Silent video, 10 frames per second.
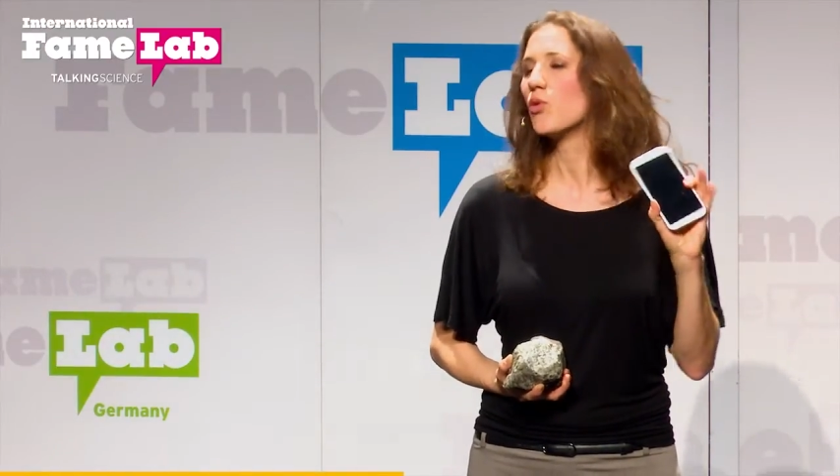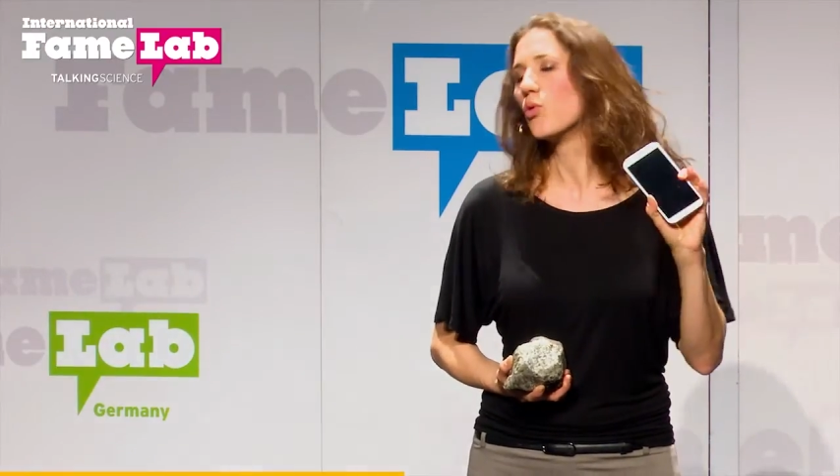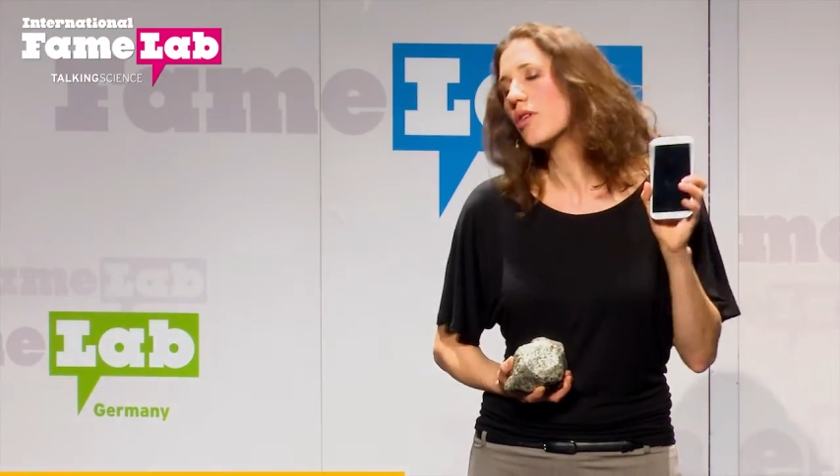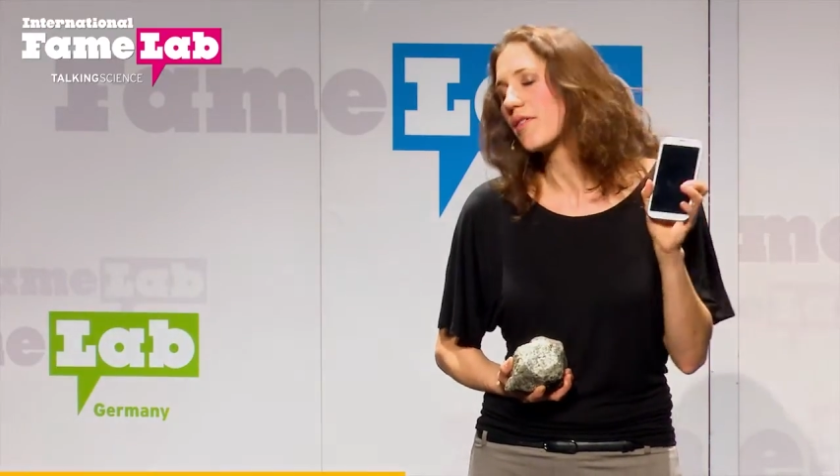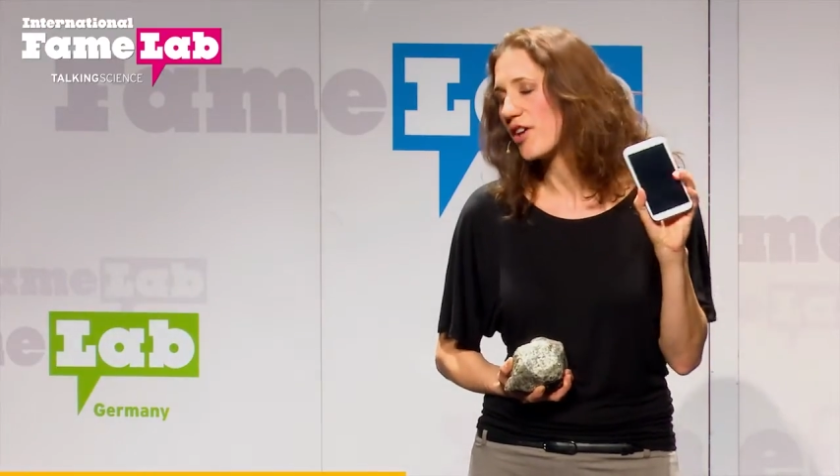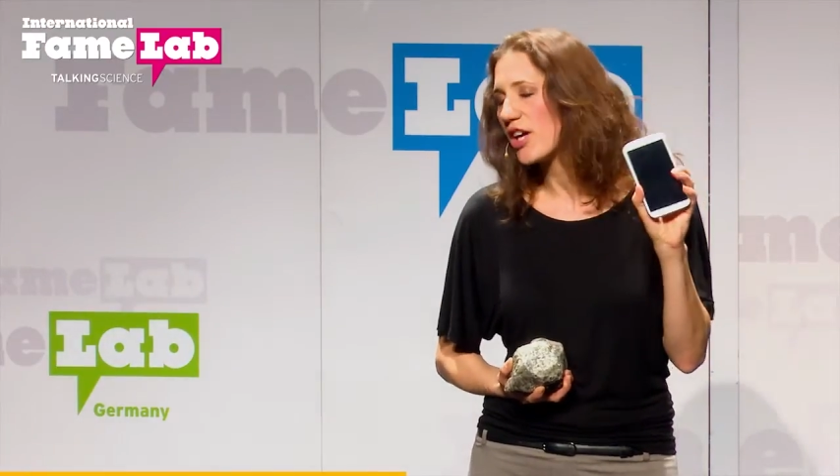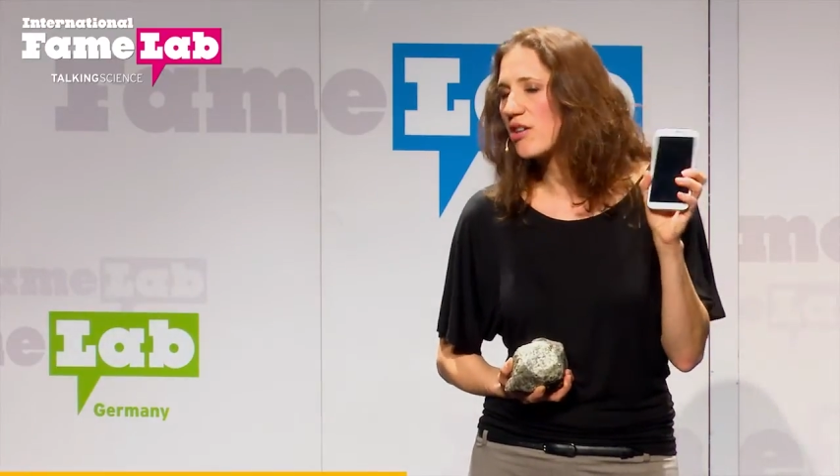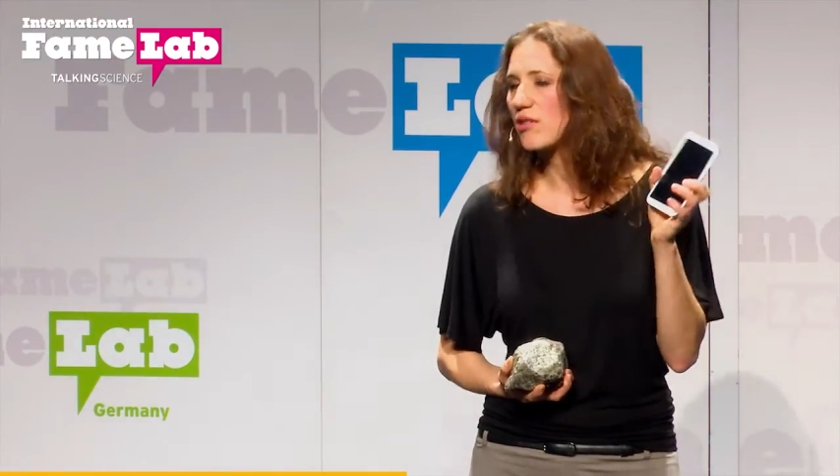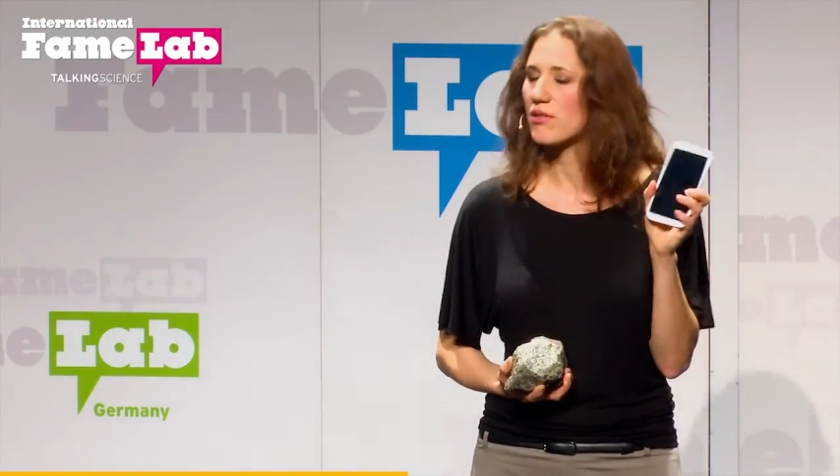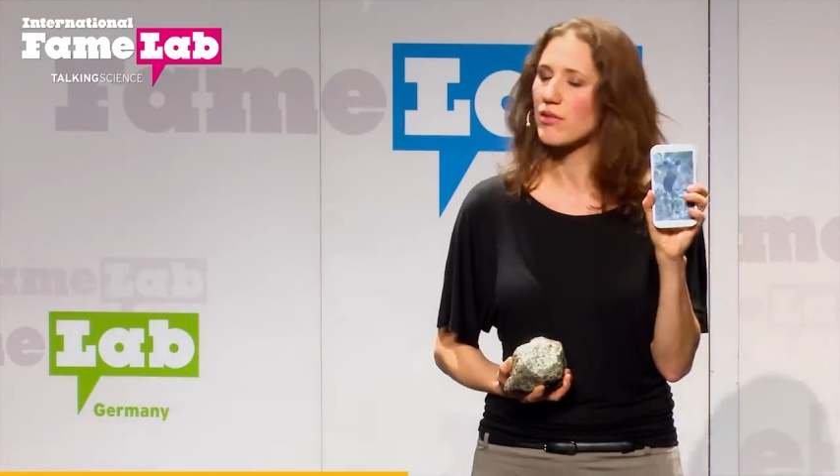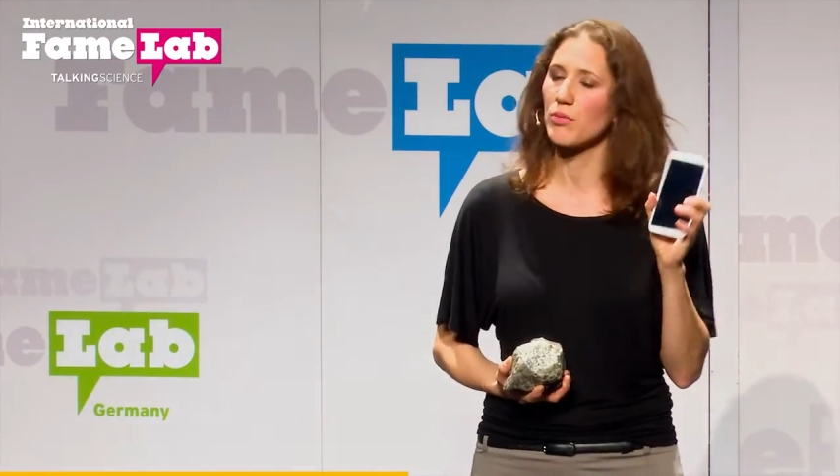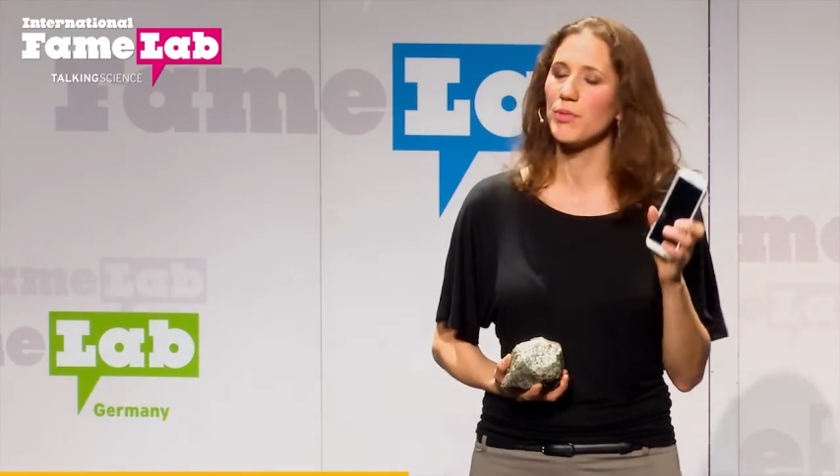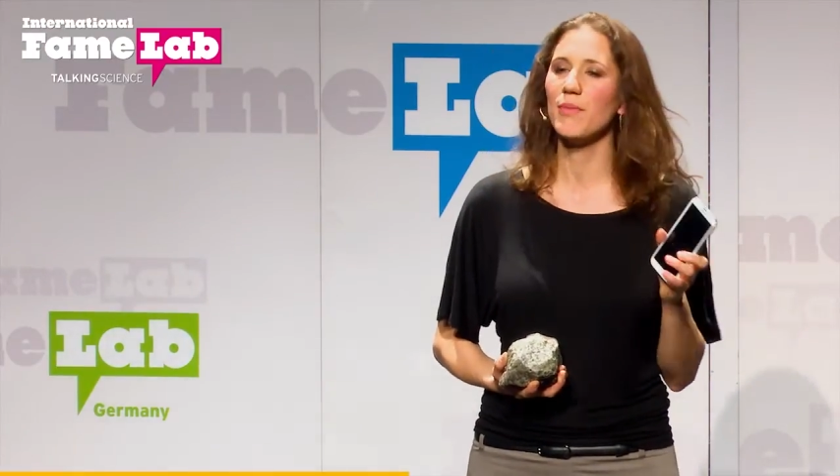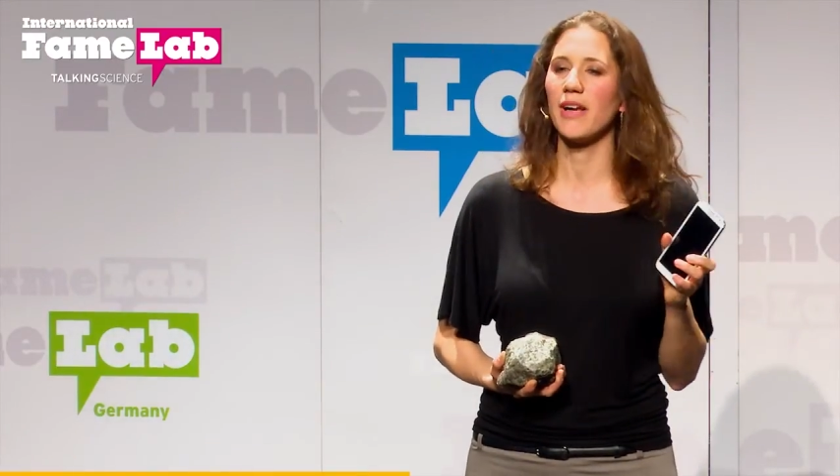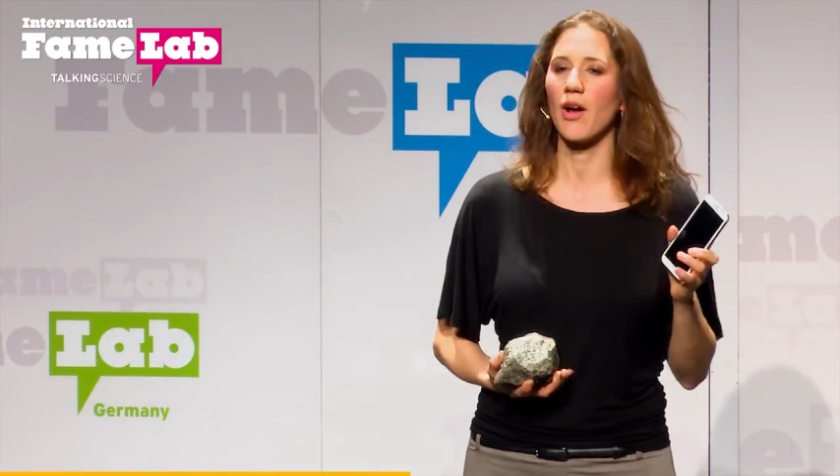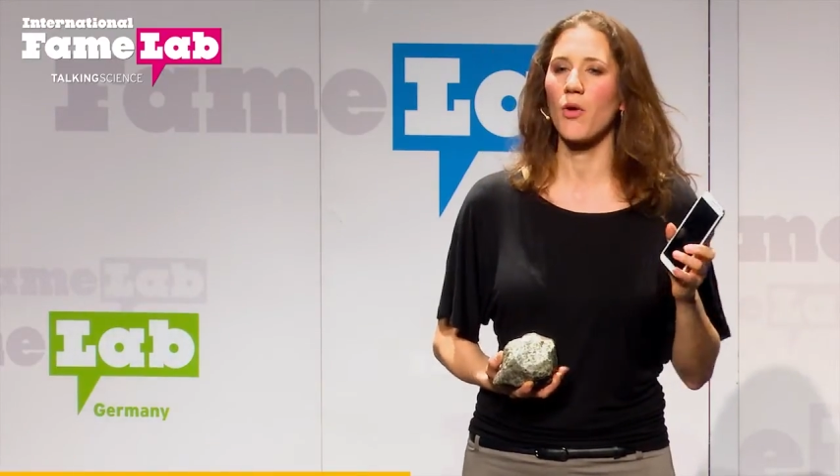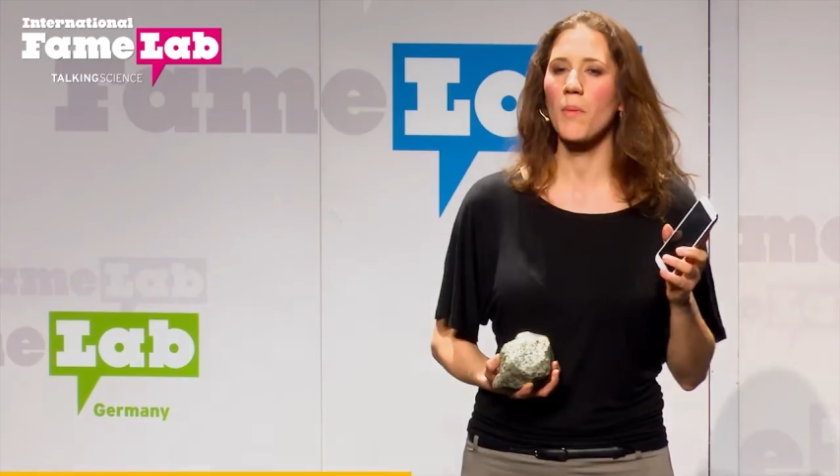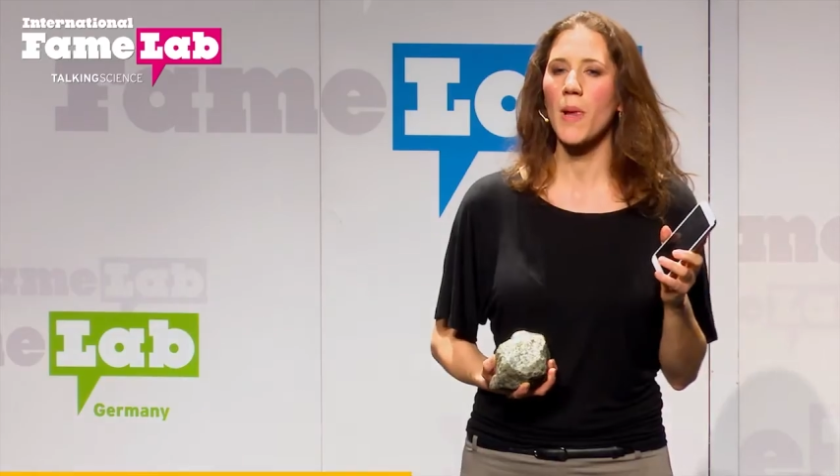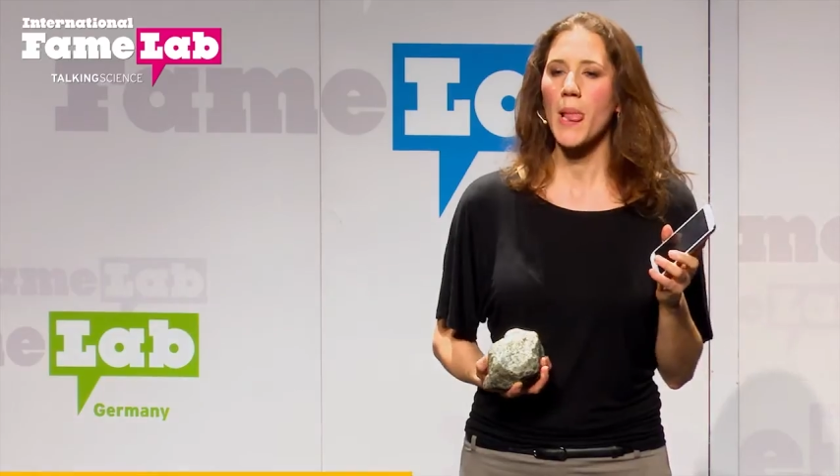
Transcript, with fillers: ungefähr, ne, so Pi mal Daumen.